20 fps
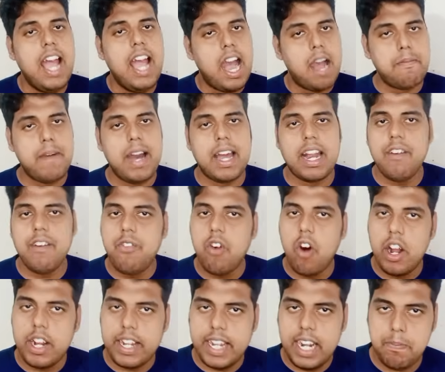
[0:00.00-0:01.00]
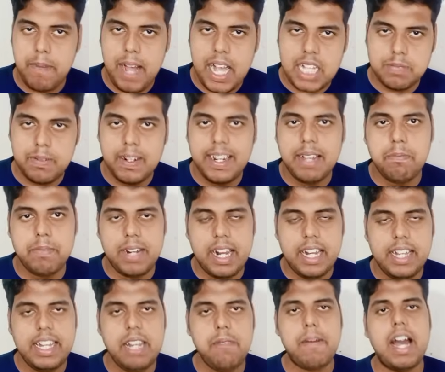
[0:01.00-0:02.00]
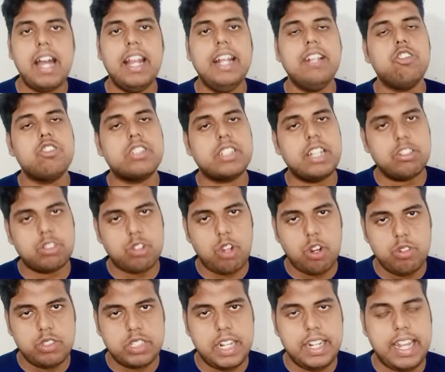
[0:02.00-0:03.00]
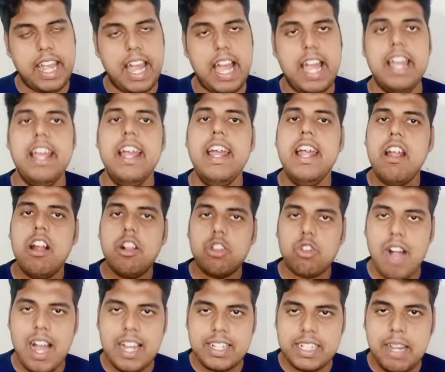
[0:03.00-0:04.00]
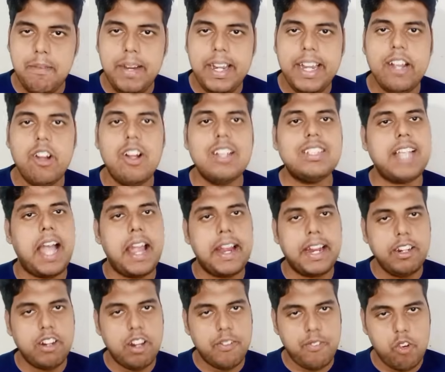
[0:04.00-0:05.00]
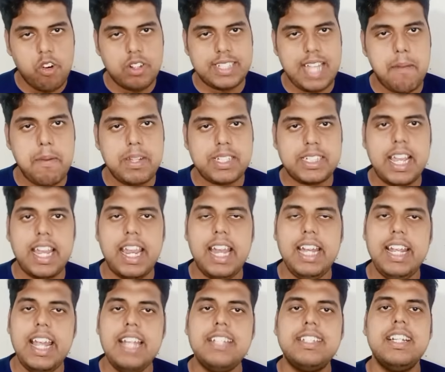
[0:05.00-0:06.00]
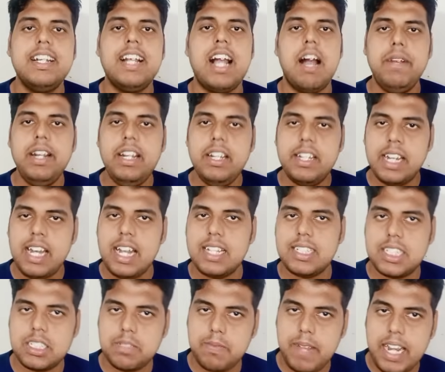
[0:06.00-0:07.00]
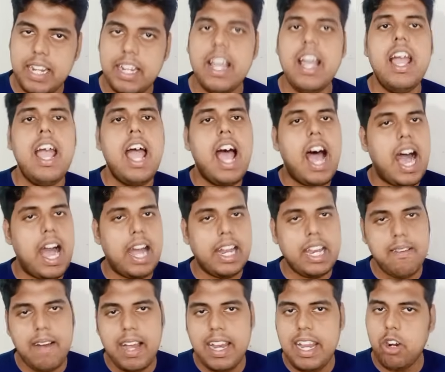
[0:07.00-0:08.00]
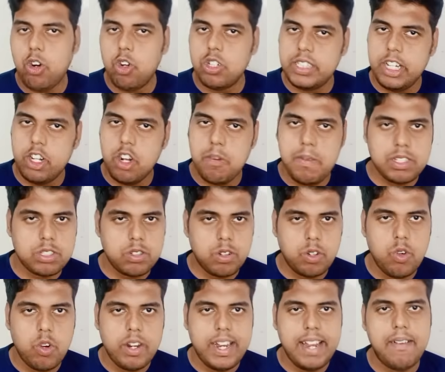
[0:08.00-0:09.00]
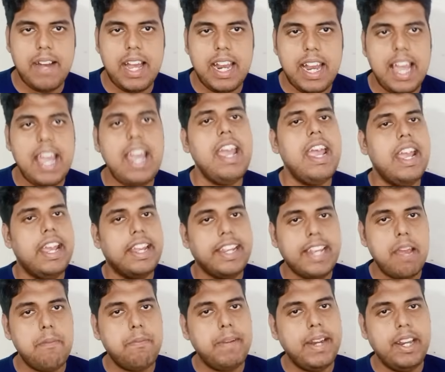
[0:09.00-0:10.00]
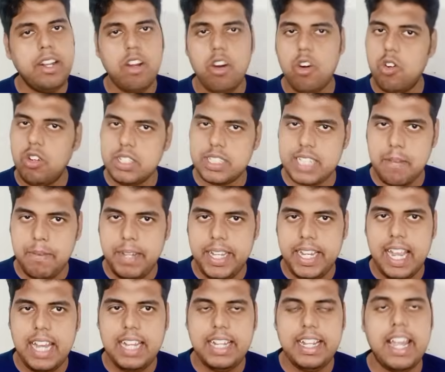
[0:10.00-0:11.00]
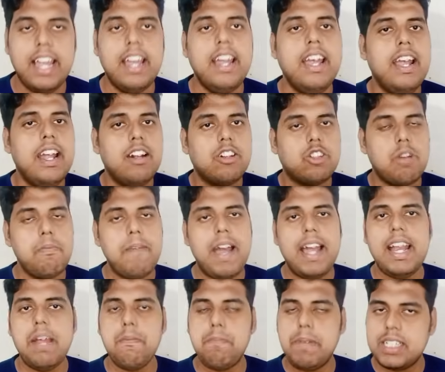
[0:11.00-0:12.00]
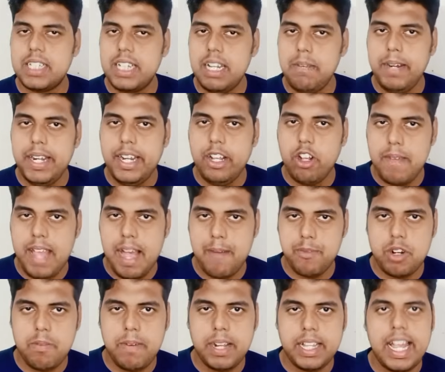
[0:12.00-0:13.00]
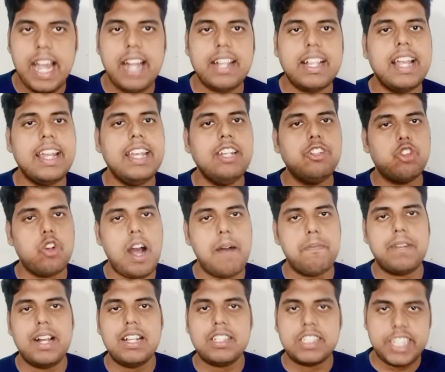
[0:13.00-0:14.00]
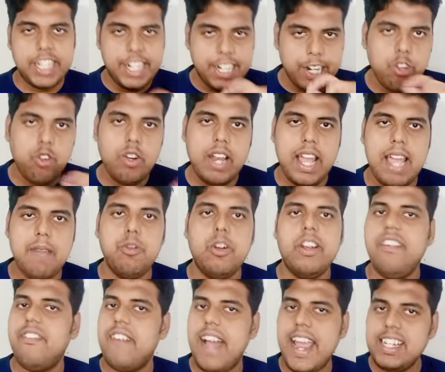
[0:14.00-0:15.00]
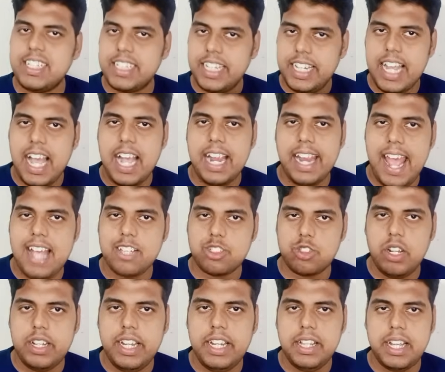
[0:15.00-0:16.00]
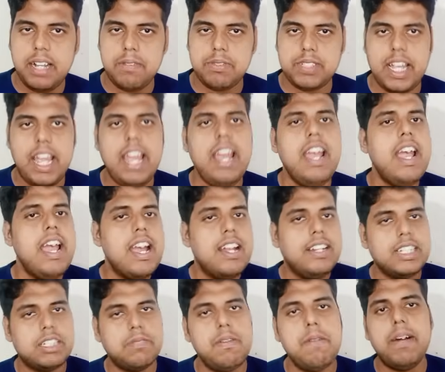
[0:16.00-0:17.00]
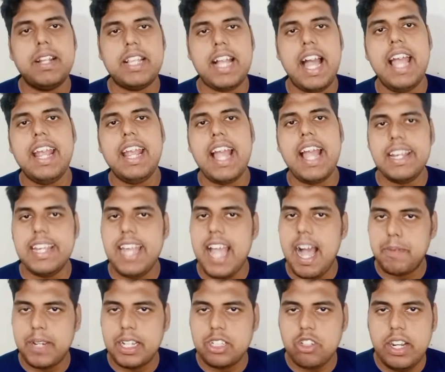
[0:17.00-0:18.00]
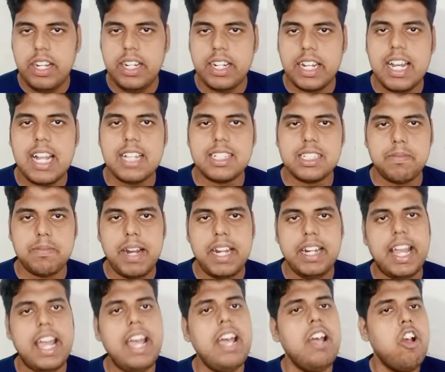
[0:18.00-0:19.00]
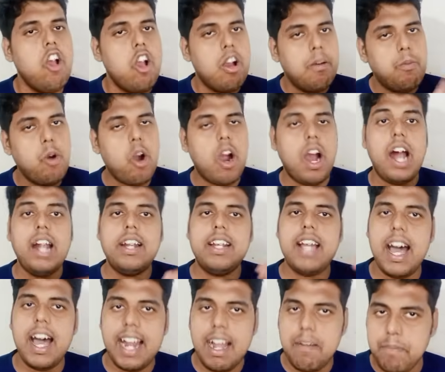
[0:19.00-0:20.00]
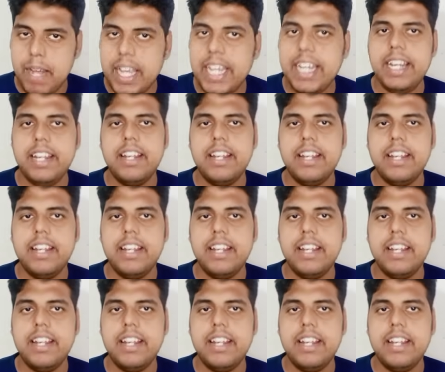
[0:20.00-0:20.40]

हमारा फॉरगेट पासवर्ड हम कर नहीं पा रहे तो इसका सॉल्यूशन क्या है तो आज की वीडियो है सेकंड और फोर्थ सेमेस्टर के लिए जिनका भी इंटरनल असेसमेंट आने वाले कुछ दिनों में शुरू होने वाला है ये वीडियो उन सभी के लिए तो मैंने पिछली वीडियो में आपको बताया था कि जो आपका शेड्यूल है वो रिवाइज किया गया है एस की तरफ से जिसमें बताया गया कि आपकी जो इंटरनल असेसमेंट है वो 18 मई